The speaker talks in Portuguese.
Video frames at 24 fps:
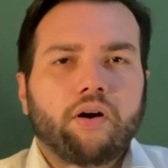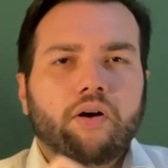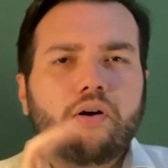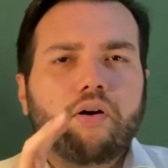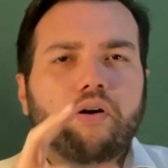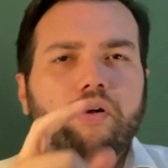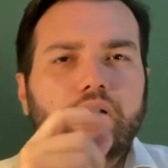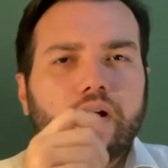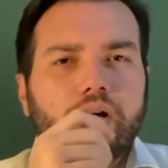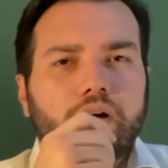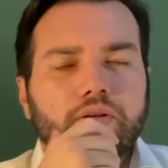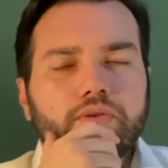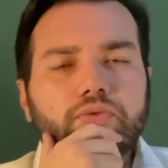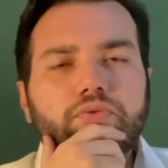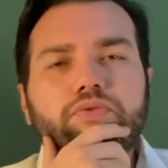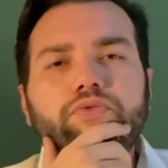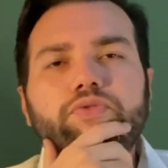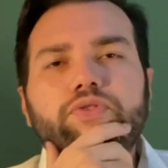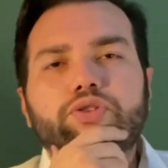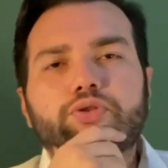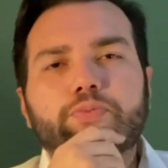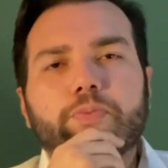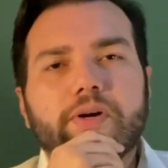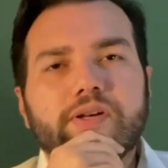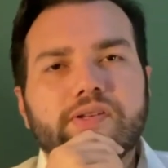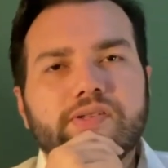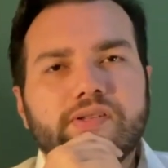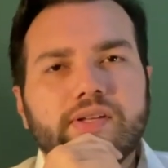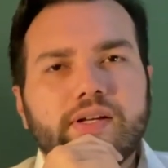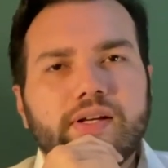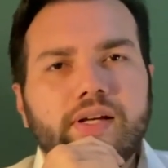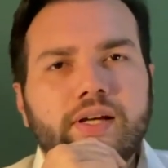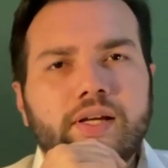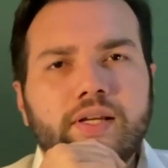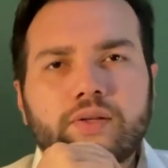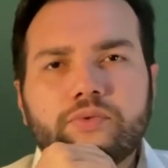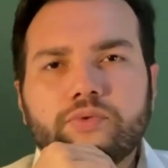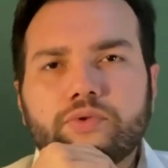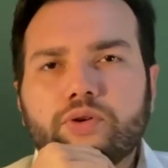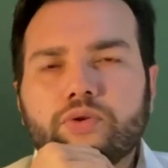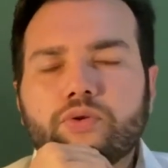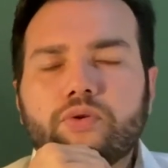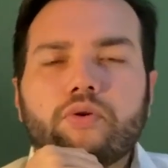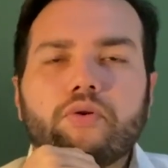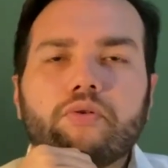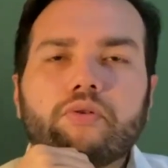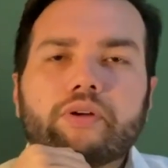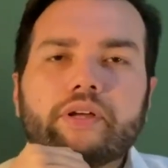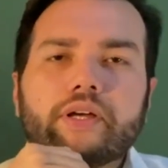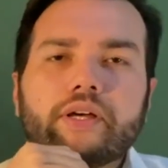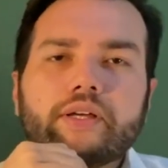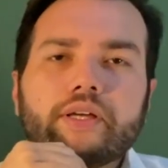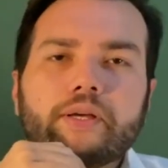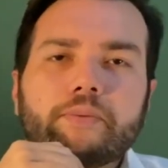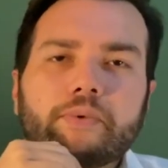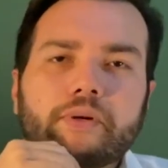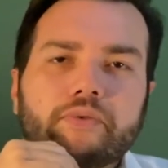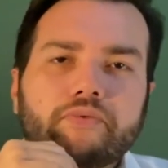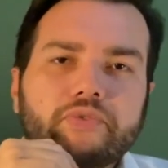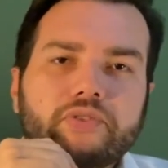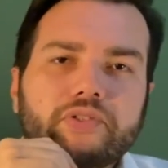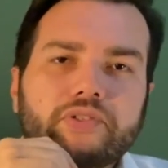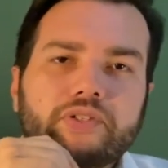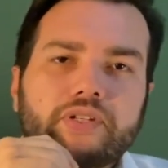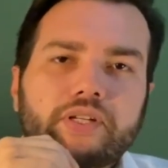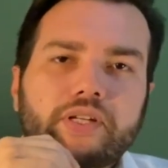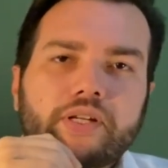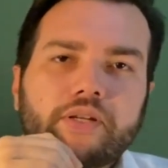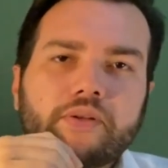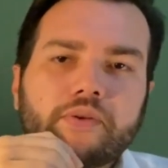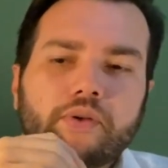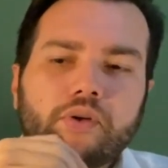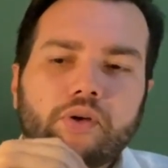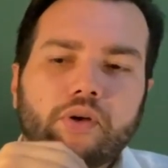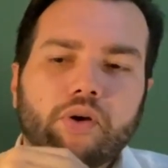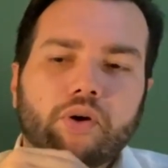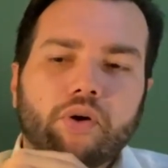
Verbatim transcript: Olha, num vídeo passado eu coloquei aqui para você